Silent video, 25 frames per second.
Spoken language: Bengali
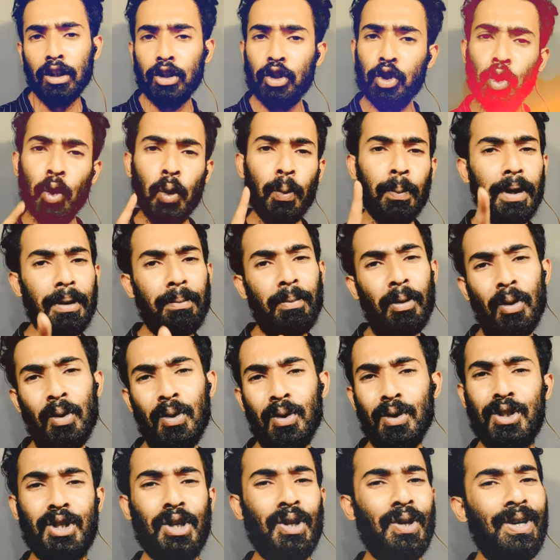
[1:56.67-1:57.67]
তুমি
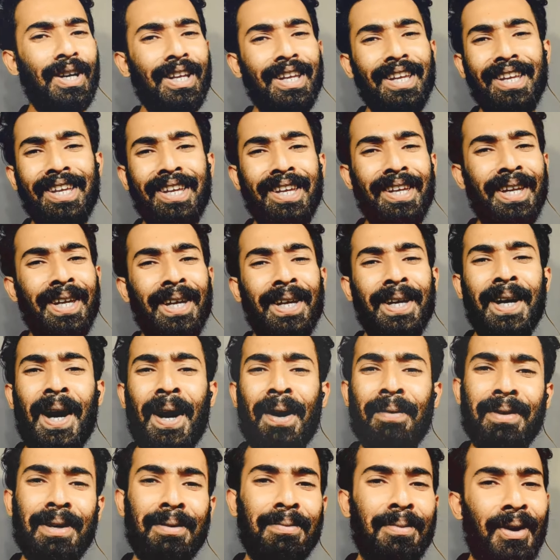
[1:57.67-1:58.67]
বুঝনি
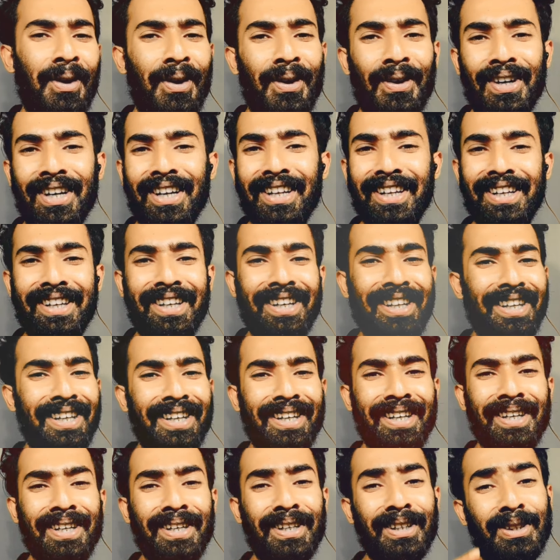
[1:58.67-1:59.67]
আমি বলিনি
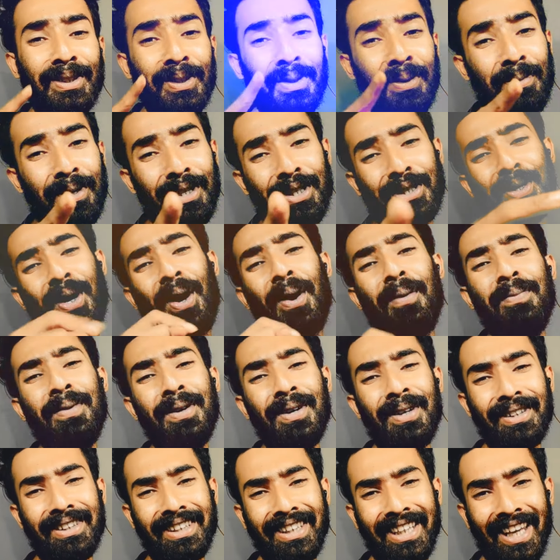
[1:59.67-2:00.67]
তুমি
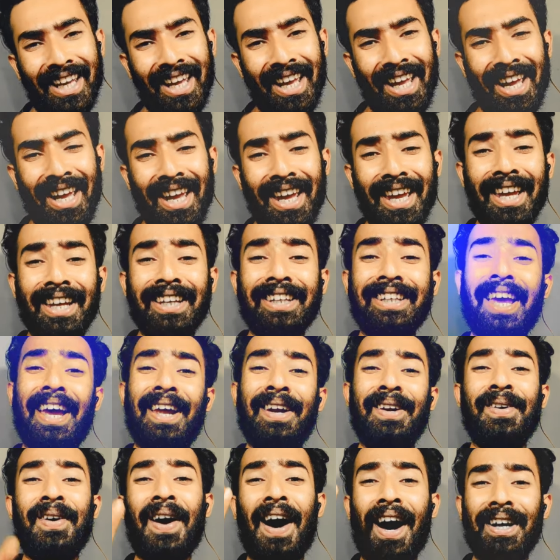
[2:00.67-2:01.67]
স্বপ্নতে কেন
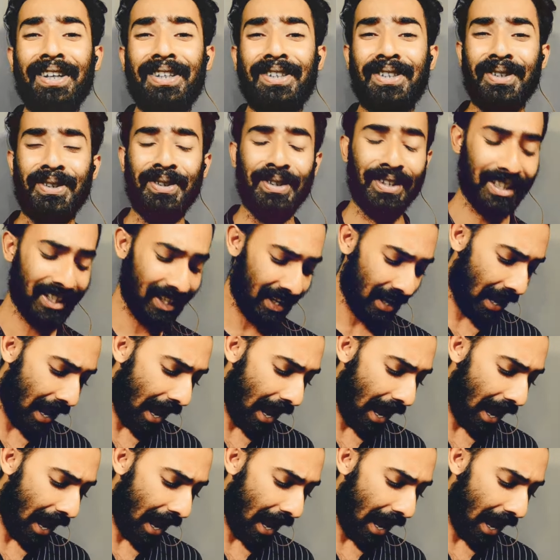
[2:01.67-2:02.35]
আসনি